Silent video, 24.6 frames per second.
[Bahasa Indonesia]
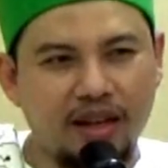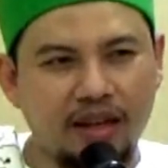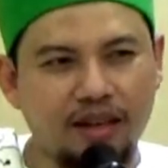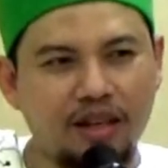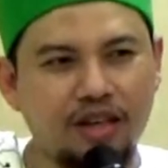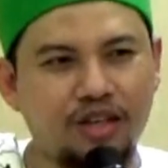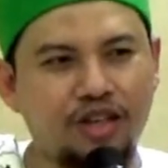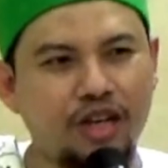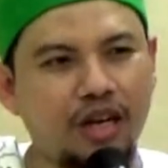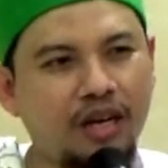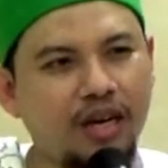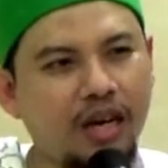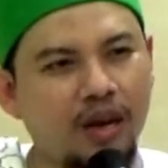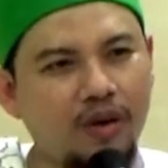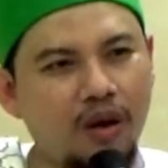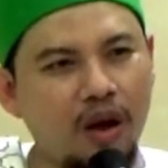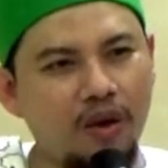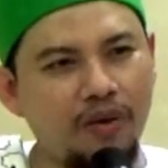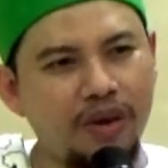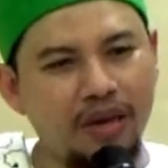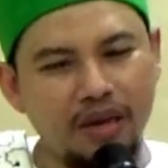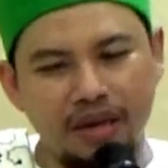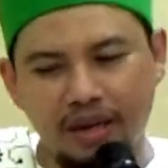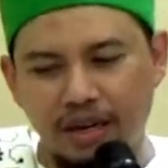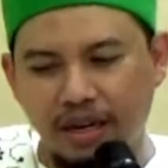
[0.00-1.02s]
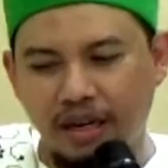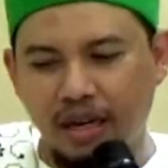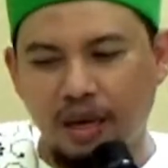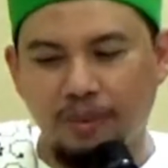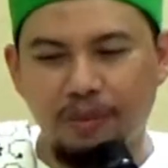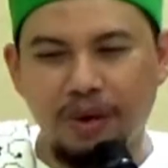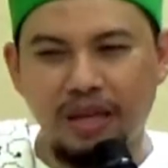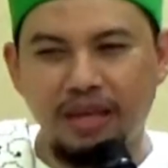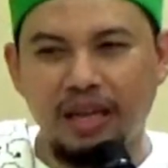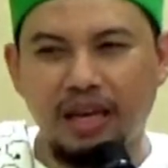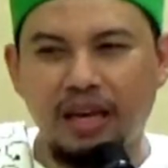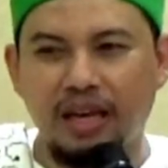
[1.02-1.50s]
Kata Syekh Nawawi ini
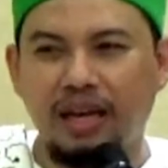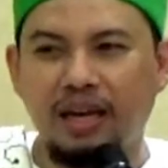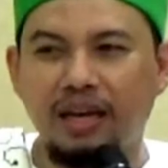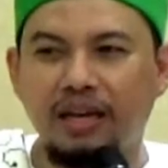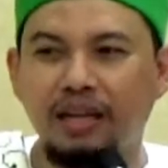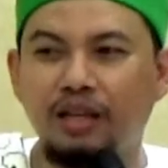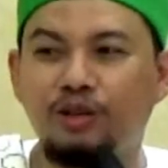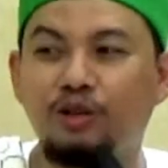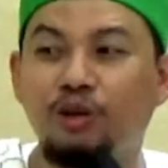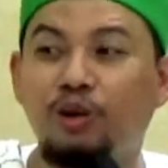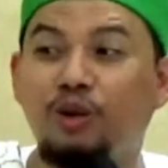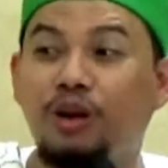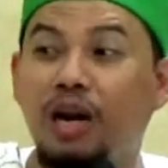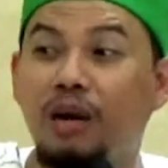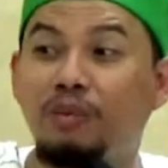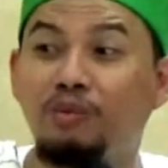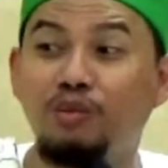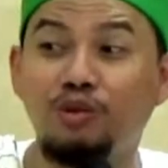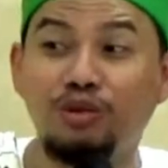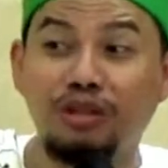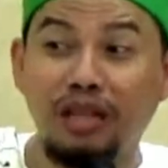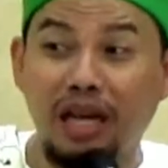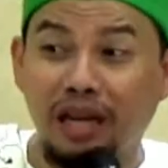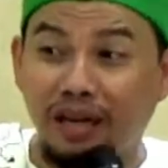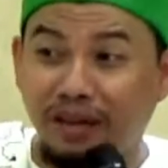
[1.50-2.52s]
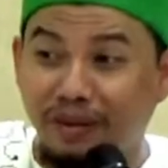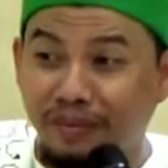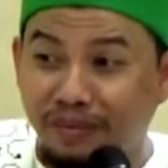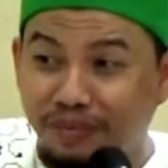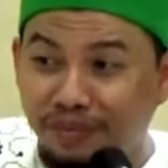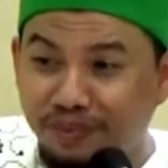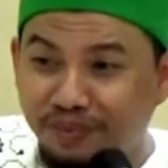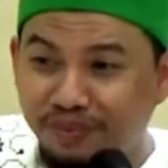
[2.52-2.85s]
namanya itu rambutan.